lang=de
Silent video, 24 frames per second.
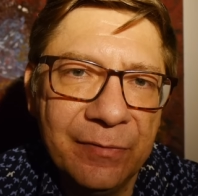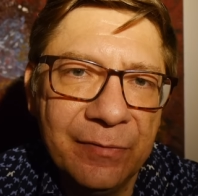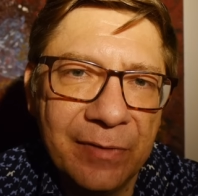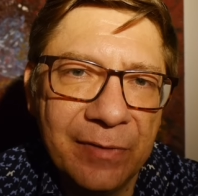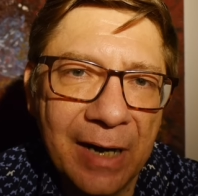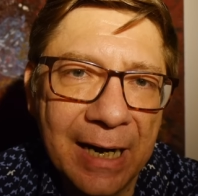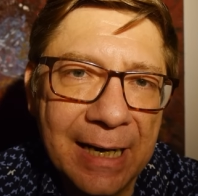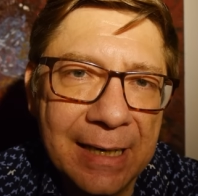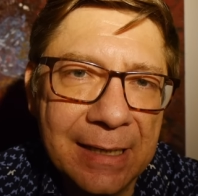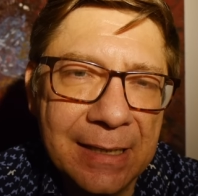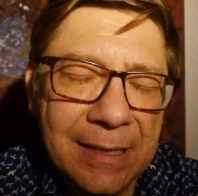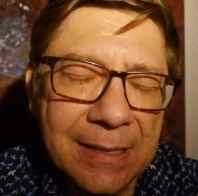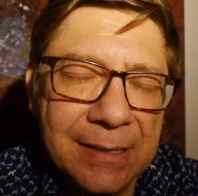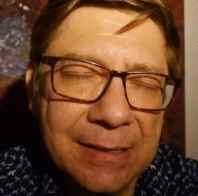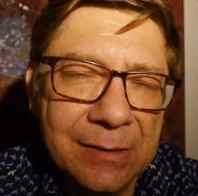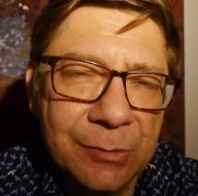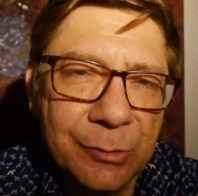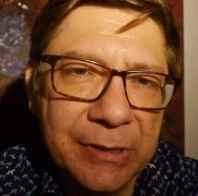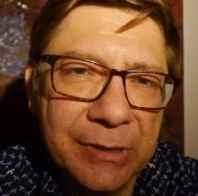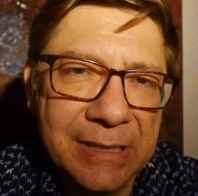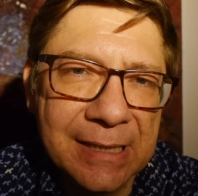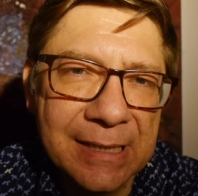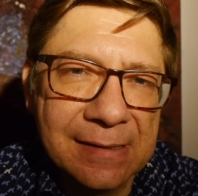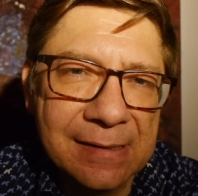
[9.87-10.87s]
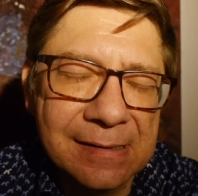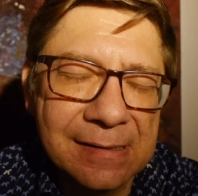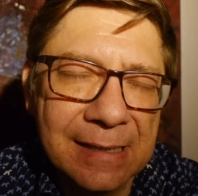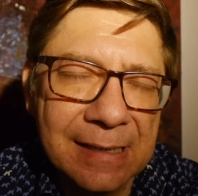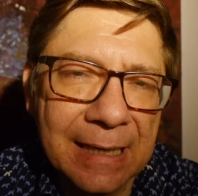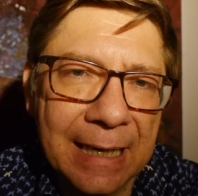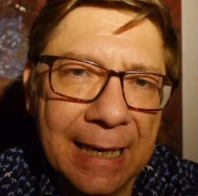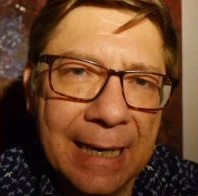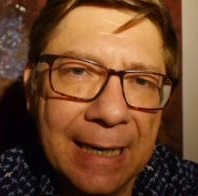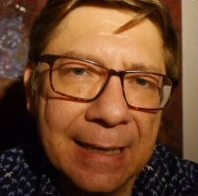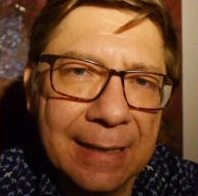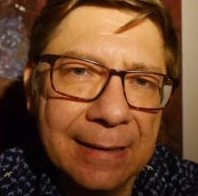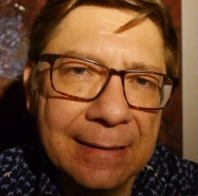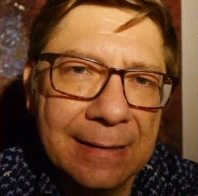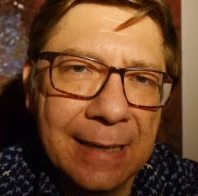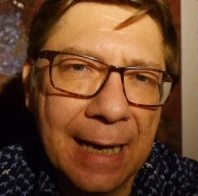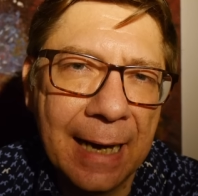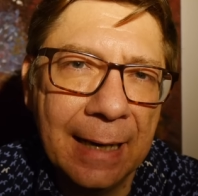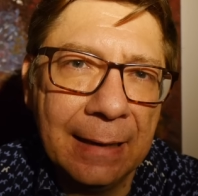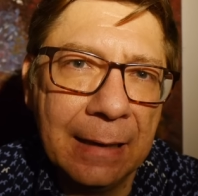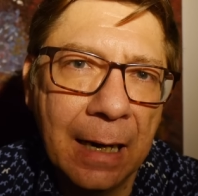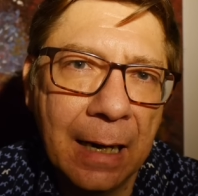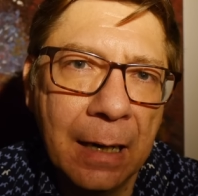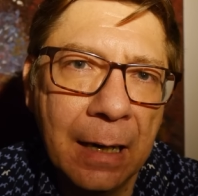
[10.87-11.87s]
weil ich durch das Tragen
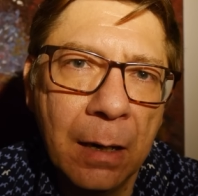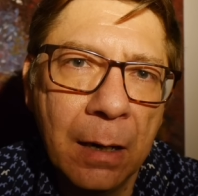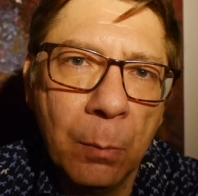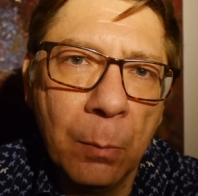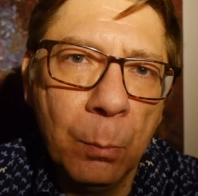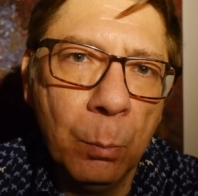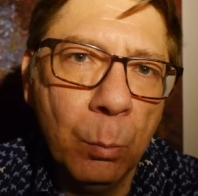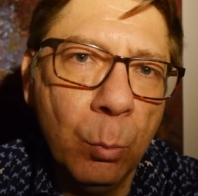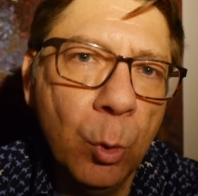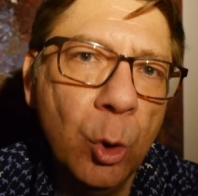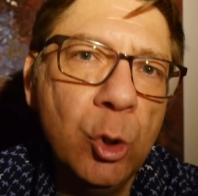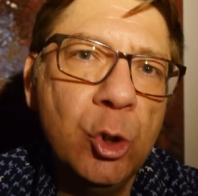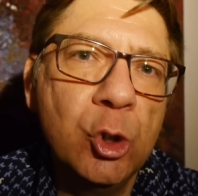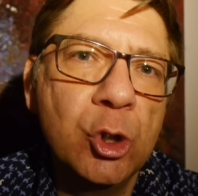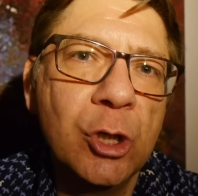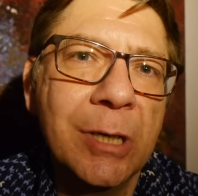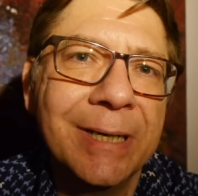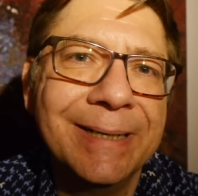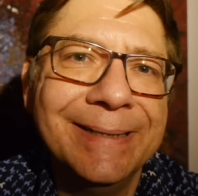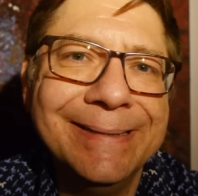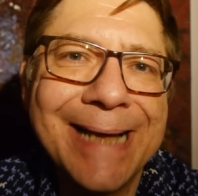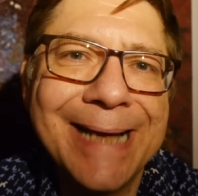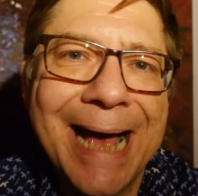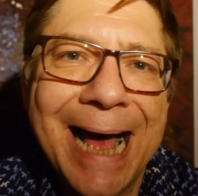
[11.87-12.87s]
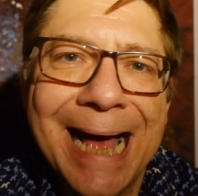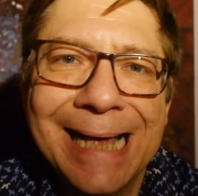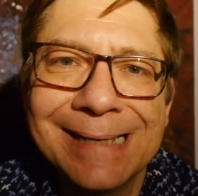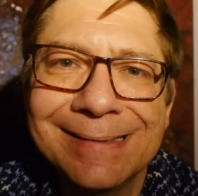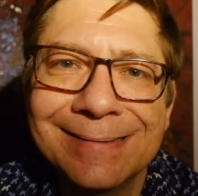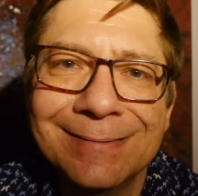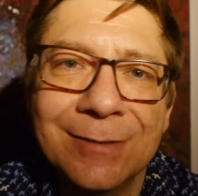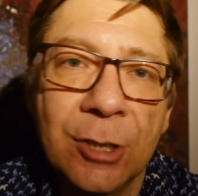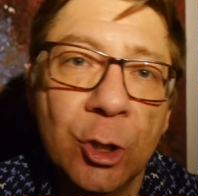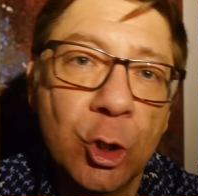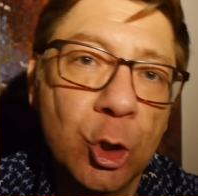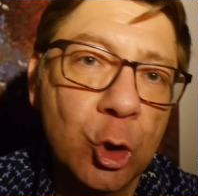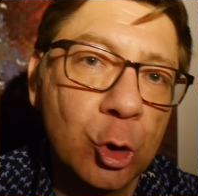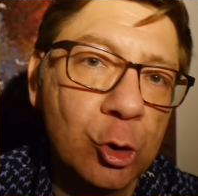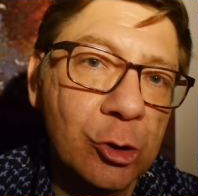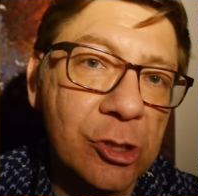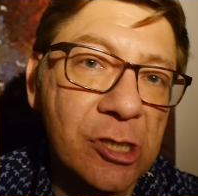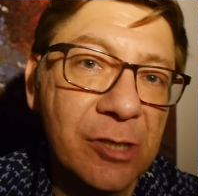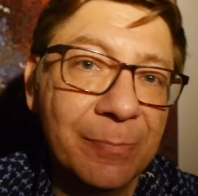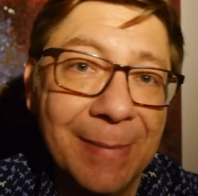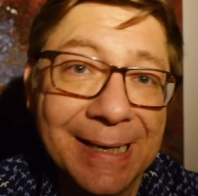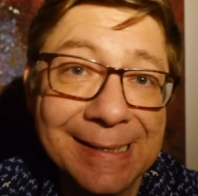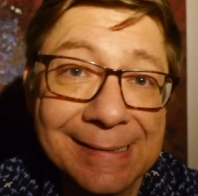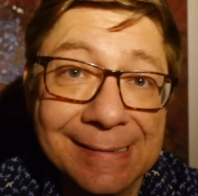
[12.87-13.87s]
einer
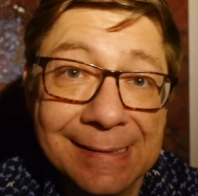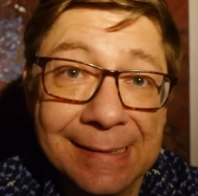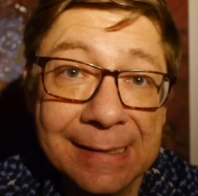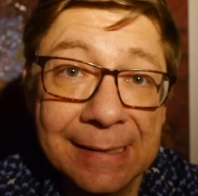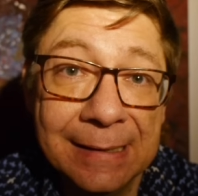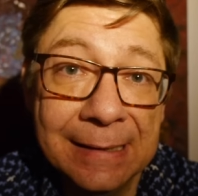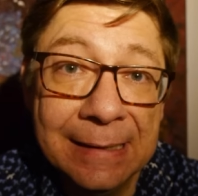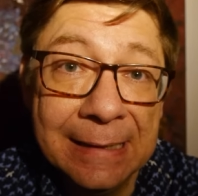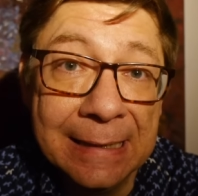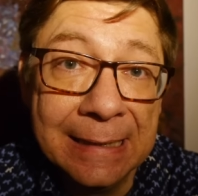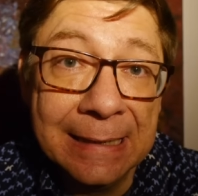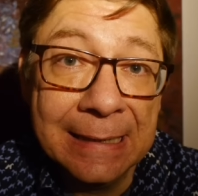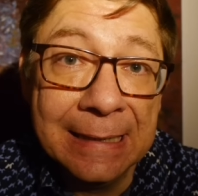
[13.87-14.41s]
Mund-Nasen-Schutzmaske